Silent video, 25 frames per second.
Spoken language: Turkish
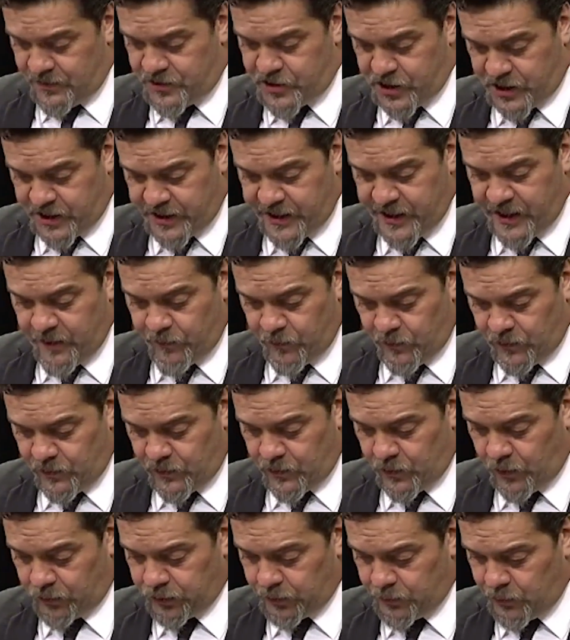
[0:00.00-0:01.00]
dışına bir adım
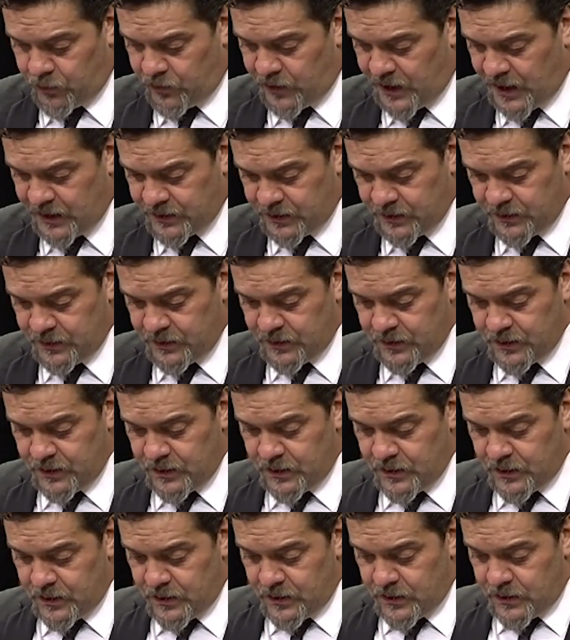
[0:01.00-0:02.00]
atmış var. oluyor.
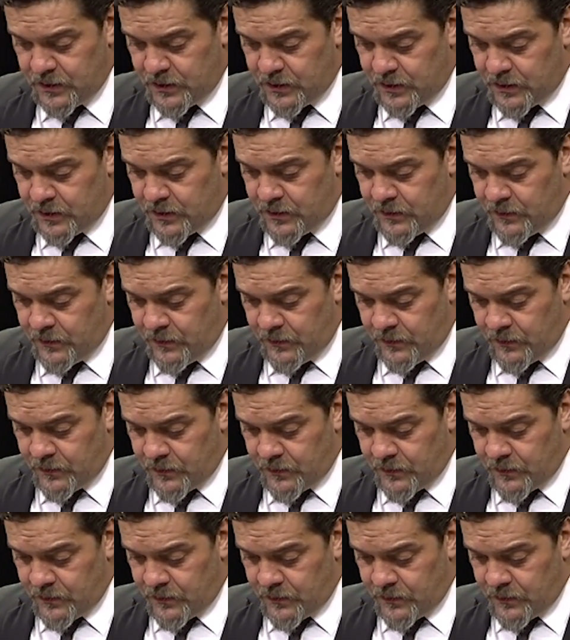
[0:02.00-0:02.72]
Onun için